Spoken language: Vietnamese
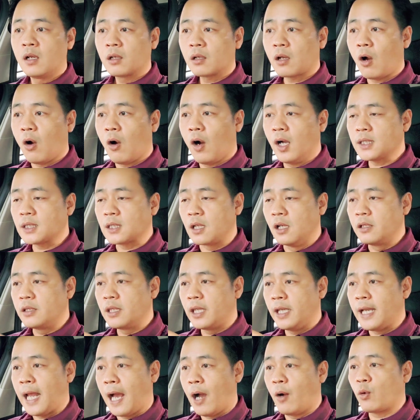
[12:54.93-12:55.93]
có sự
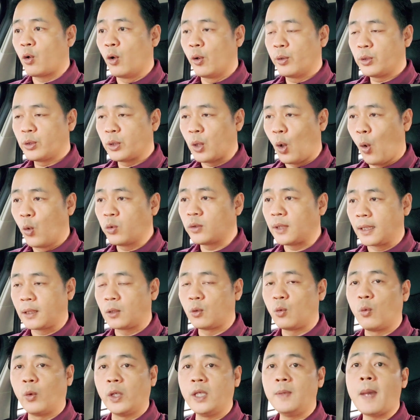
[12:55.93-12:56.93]
chỉ đạo của Chủ tịch
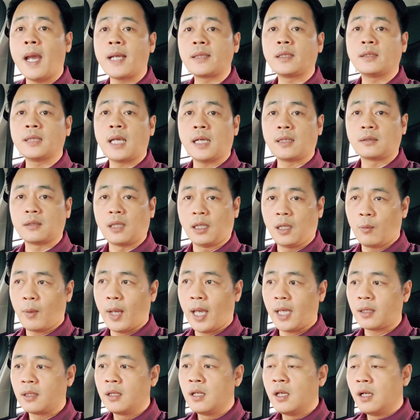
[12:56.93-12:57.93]
Ủy ban Nhân dân tỉnh Long
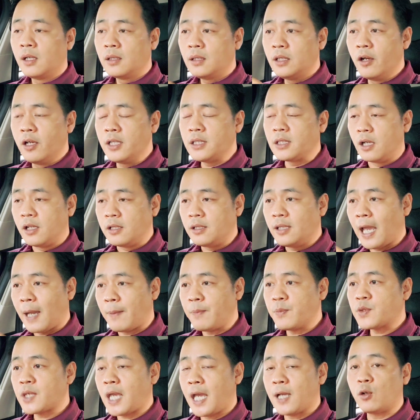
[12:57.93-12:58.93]
An, dưới sự
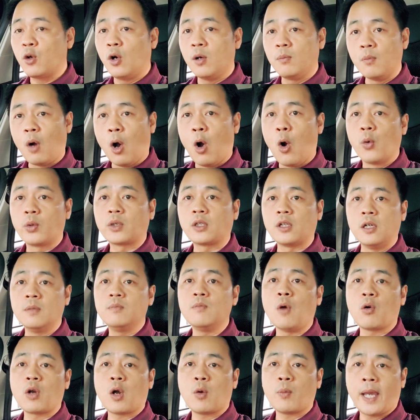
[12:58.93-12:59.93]
giám sát của Bộ trưởng
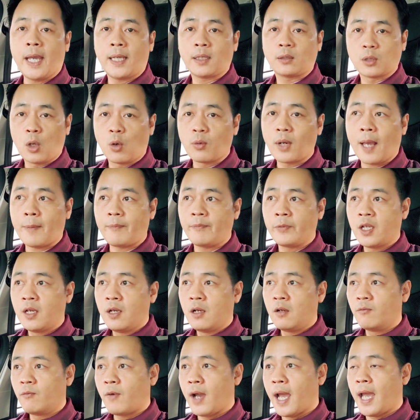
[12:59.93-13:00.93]
Bộ Công an Tô Lâm,
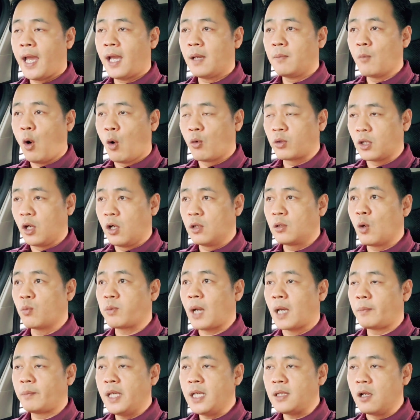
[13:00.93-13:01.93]
và Bộ trưởng cũng
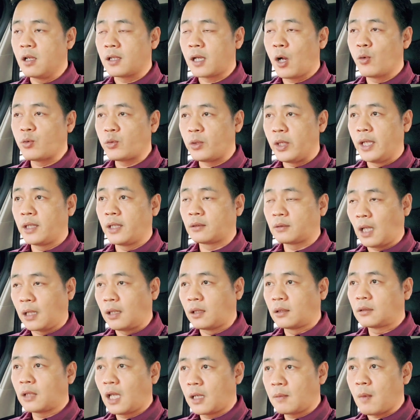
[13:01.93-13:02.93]
đã biết được câu chuyện
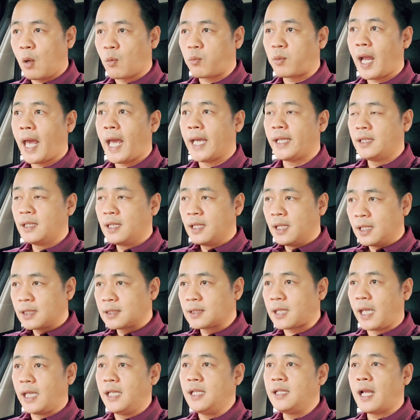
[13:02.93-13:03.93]
Tịnh Thất Bồng Lai
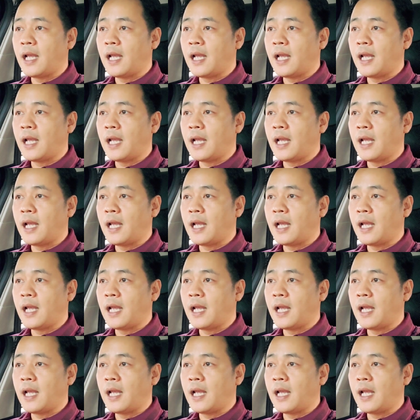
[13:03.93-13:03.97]
xảy